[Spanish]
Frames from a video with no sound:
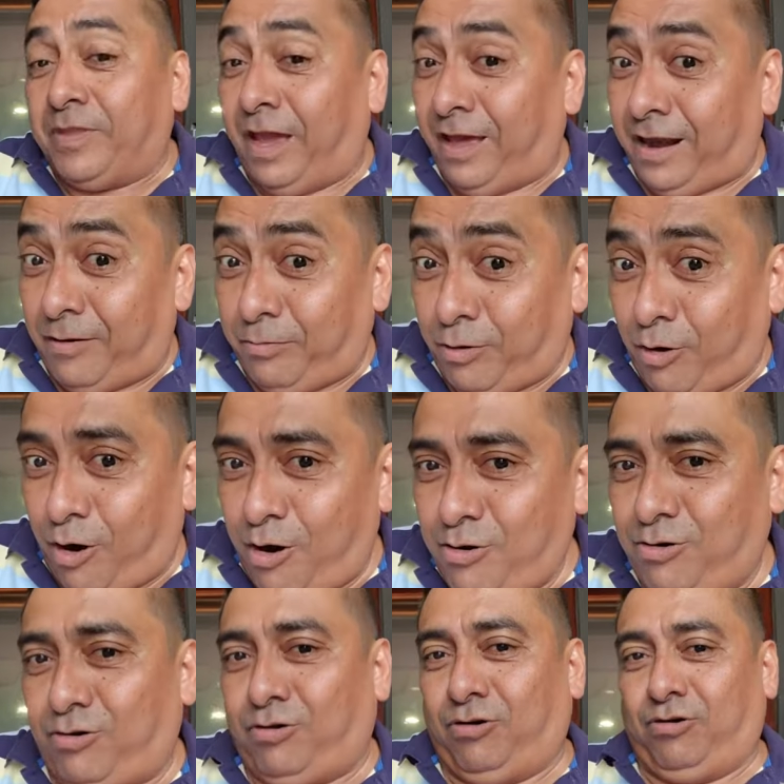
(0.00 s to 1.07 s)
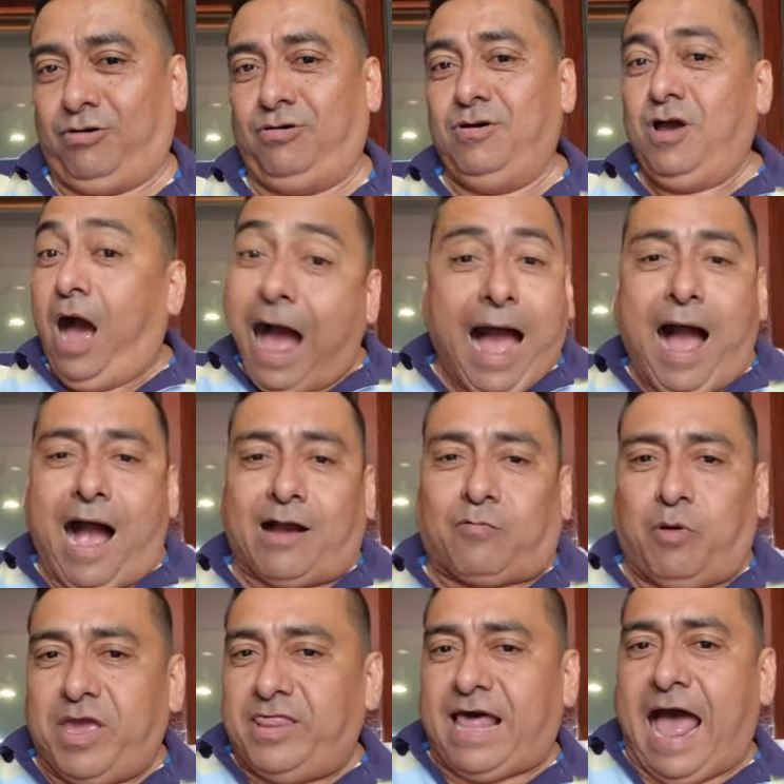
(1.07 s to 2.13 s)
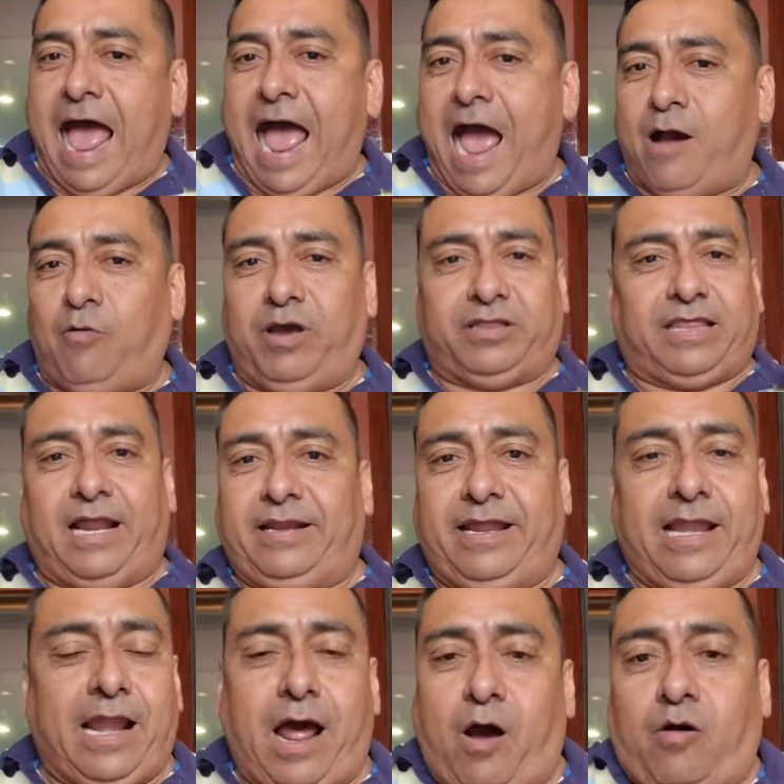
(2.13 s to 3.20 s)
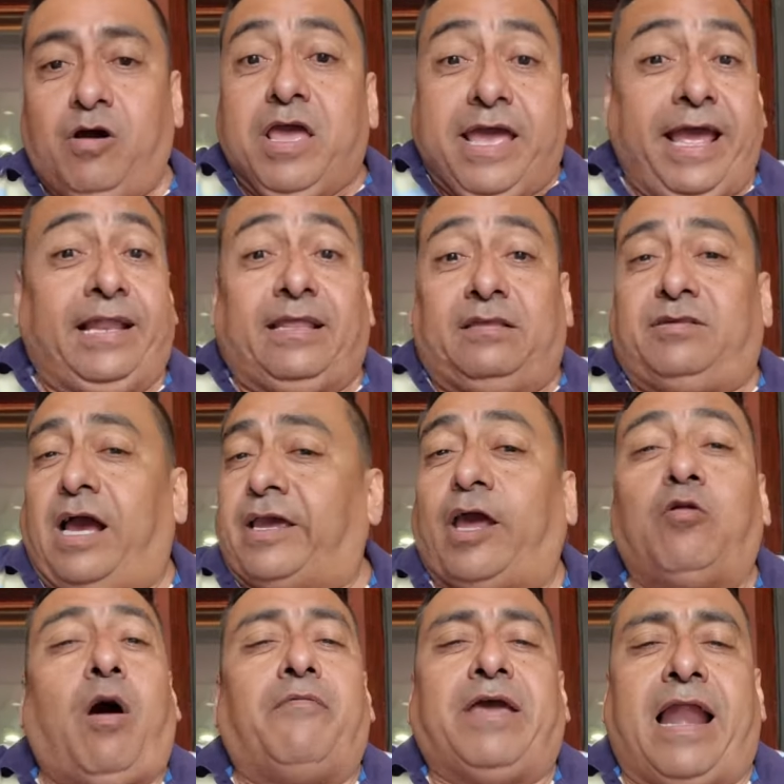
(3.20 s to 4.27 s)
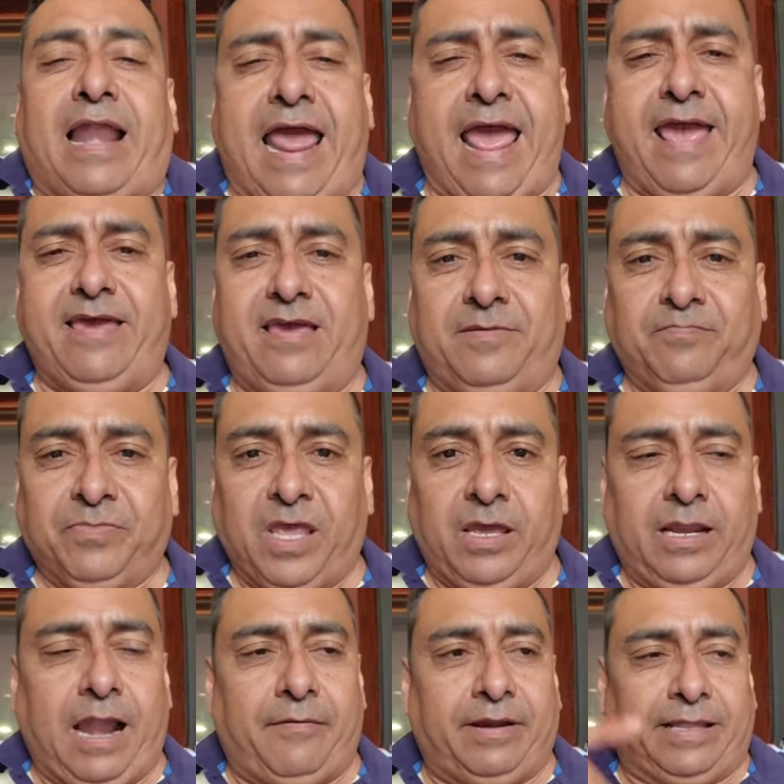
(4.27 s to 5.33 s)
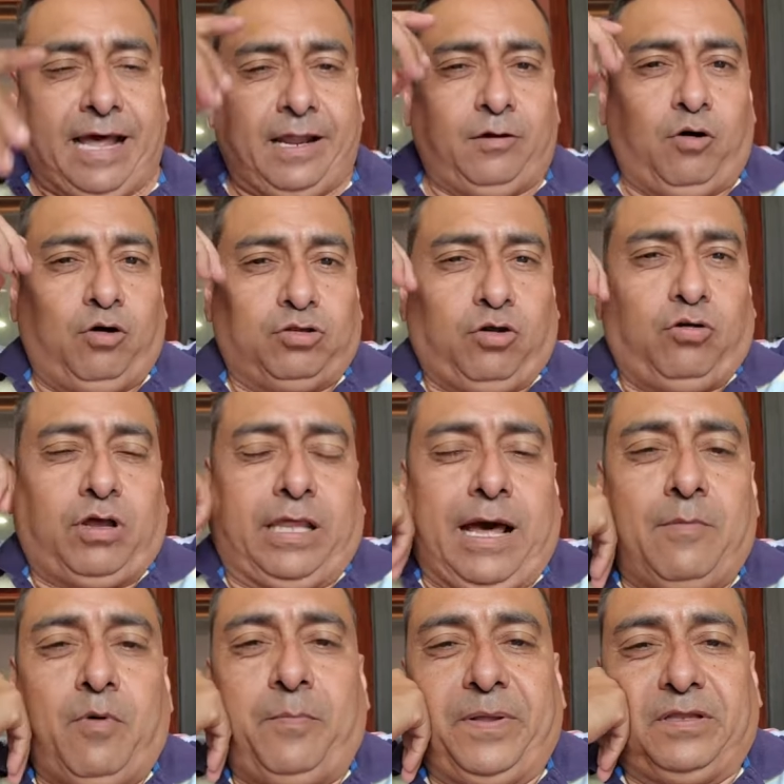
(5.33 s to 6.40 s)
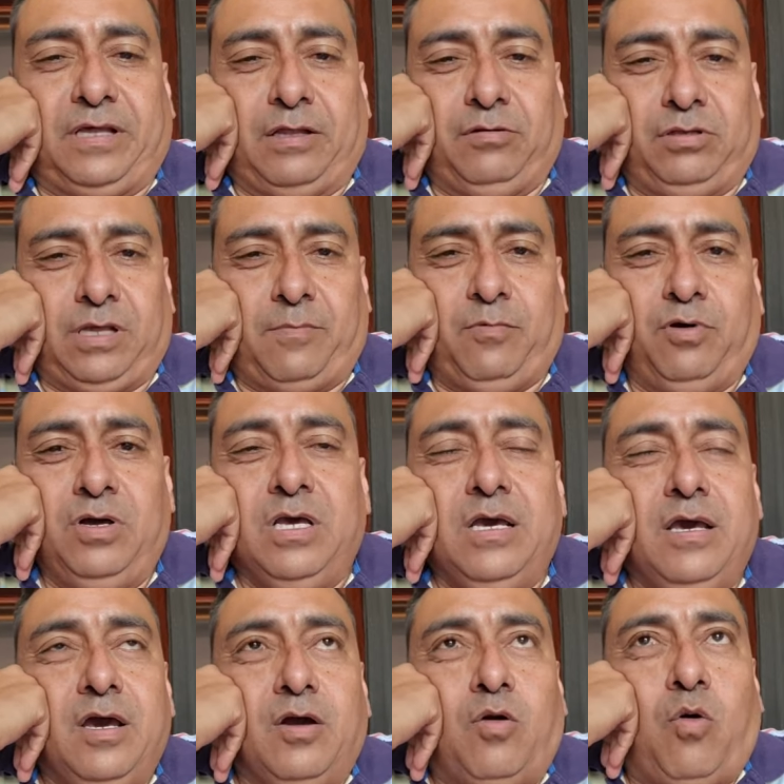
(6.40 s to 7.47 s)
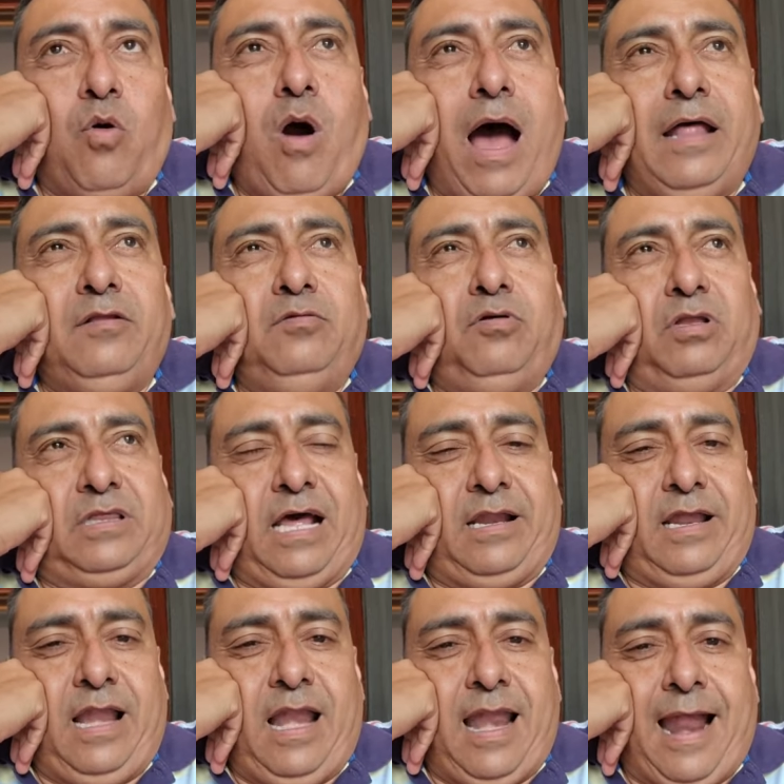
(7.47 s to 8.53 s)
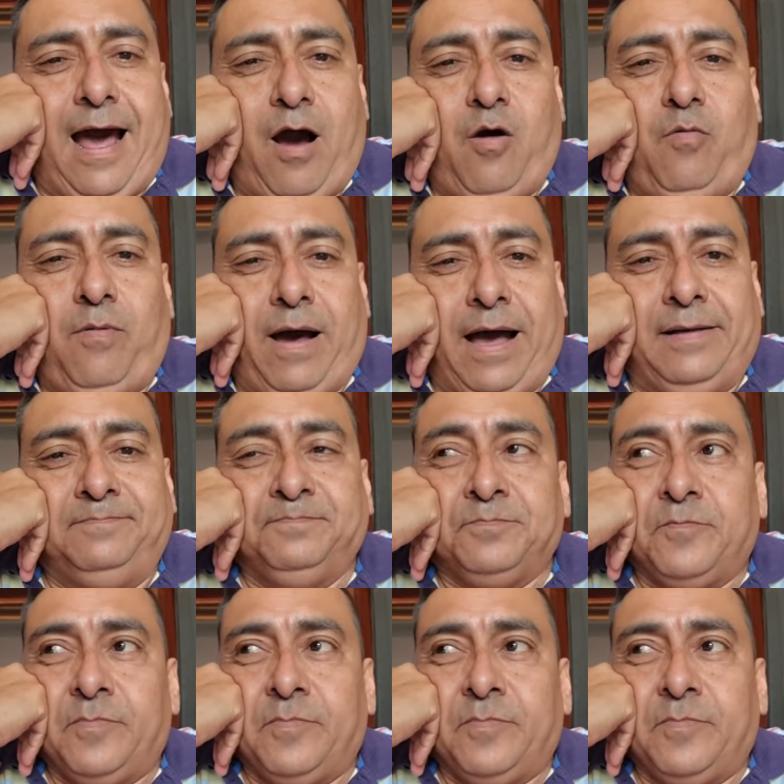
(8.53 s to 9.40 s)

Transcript: era bronco. Ah, cuidado, Estanislao. Él decía que no había ley. Y la verdad, nosotros nos quedábamos pensando, decíamos, ¿cuándo Estanislao va